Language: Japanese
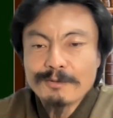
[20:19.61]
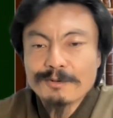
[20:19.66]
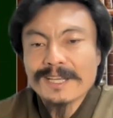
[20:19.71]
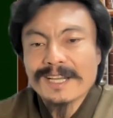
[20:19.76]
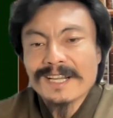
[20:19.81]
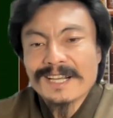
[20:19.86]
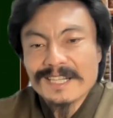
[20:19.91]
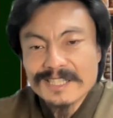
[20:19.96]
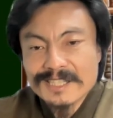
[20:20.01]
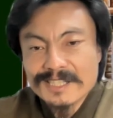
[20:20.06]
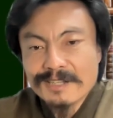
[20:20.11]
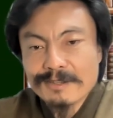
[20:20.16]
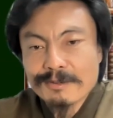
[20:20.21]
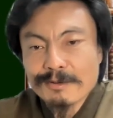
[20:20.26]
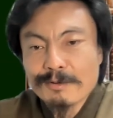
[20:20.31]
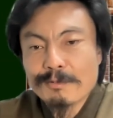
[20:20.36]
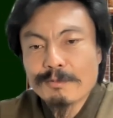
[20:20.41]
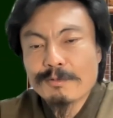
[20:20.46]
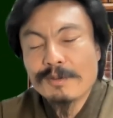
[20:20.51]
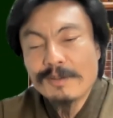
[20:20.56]
お願いしたり
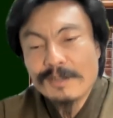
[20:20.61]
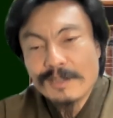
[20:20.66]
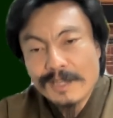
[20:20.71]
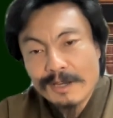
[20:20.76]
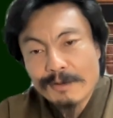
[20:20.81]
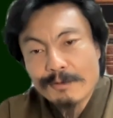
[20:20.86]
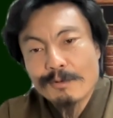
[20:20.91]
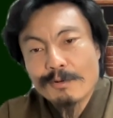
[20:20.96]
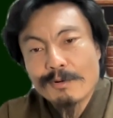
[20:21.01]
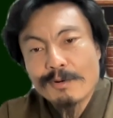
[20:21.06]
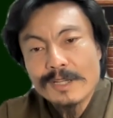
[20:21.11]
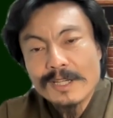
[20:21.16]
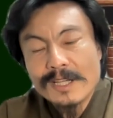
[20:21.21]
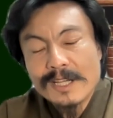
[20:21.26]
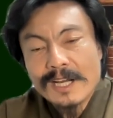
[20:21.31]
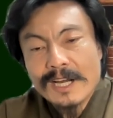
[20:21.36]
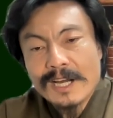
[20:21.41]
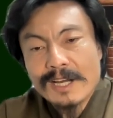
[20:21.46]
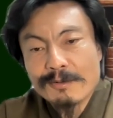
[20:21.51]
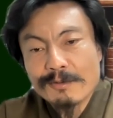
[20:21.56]
とかこれ結構
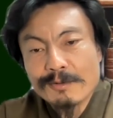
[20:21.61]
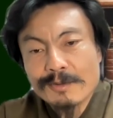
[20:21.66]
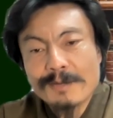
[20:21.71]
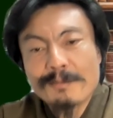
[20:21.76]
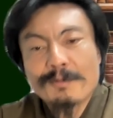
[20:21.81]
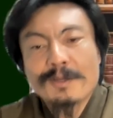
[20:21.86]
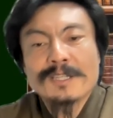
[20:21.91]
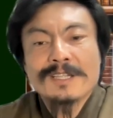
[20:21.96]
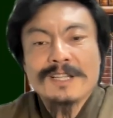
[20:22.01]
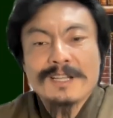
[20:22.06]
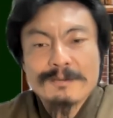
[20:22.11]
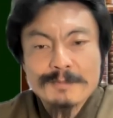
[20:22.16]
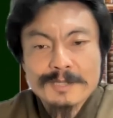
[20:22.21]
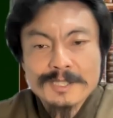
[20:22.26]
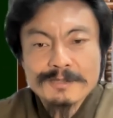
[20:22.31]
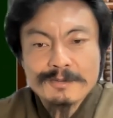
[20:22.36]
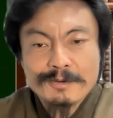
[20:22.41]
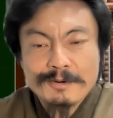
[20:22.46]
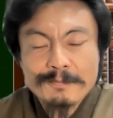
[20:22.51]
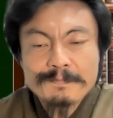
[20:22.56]
あの手間になりま
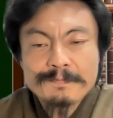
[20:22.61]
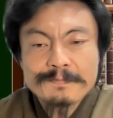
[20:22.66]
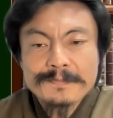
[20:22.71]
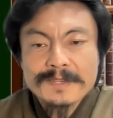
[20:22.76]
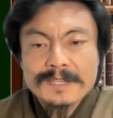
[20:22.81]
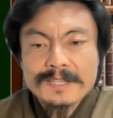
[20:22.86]
すよ。